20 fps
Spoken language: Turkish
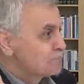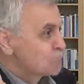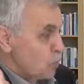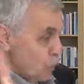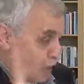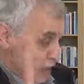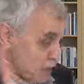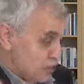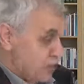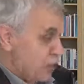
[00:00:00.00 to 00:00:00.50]

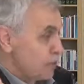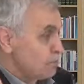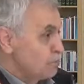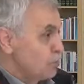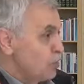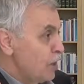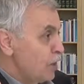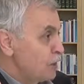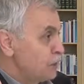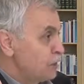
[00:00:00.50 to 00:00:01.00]
Kur'an-ı
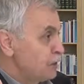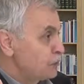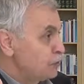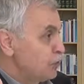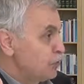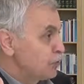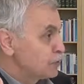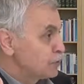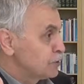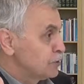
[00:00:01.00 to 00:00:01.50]
Kerim bunu
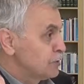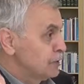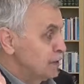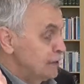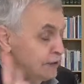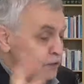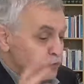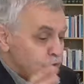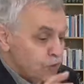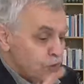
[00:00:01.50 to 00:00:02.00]
anlatıyor.
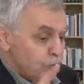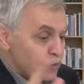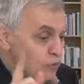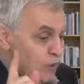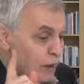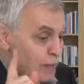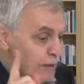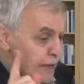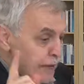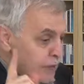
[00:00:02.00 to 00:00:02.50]
Diyor
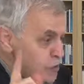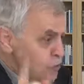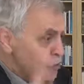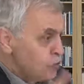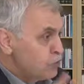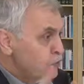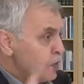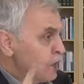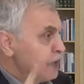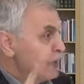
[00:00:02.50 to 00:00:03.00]
وَمَا
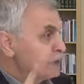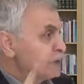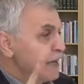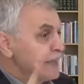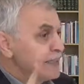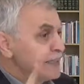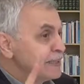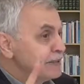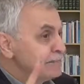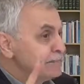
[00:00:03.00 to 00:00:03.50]
كُنْتَ
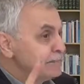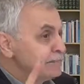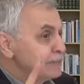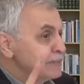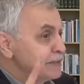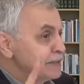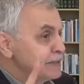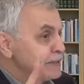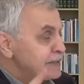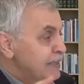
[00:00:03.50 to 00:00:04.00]
لَدَيْهِمْ
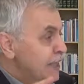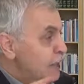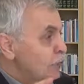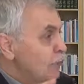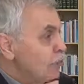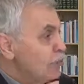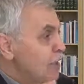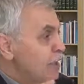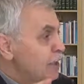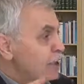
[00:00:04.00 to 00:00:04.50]
Sen
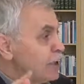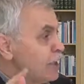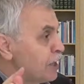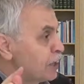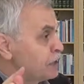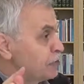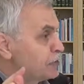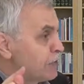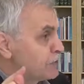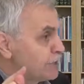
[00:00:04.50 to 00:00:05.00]
onların
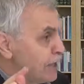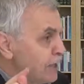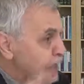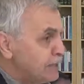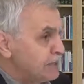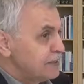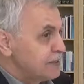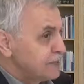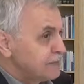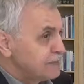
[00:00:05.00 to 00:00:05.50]
yanında
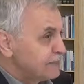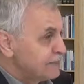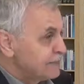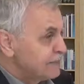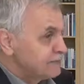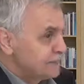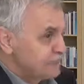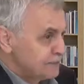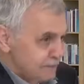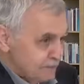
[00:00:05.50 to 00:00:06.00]
değildin.
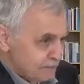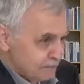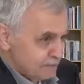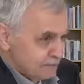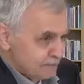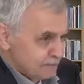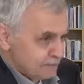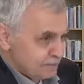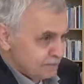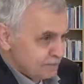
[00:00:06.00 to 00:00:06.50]

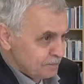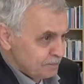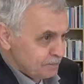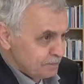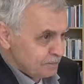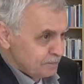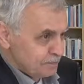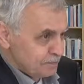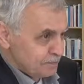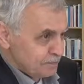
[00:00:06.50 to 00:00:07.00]

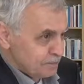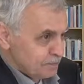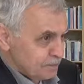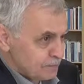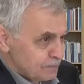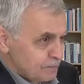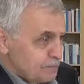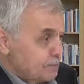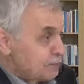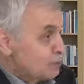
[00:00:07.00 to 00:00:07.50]

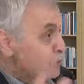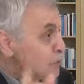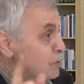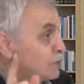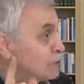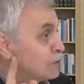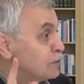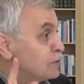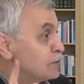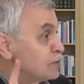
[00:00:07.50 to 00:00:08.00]
اِذْ
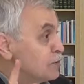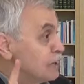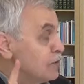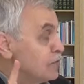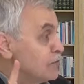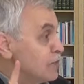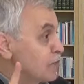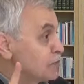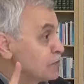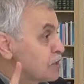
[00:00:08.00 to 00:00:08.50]
يَخْتَصِمُونَ
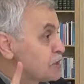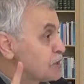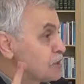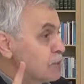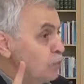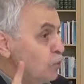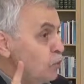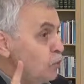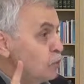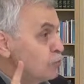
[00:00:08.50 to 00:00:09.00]
اِذْ
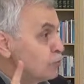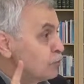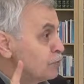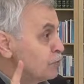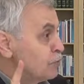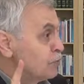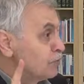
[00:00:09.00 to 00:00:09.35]
يَخْتَصِمُونَ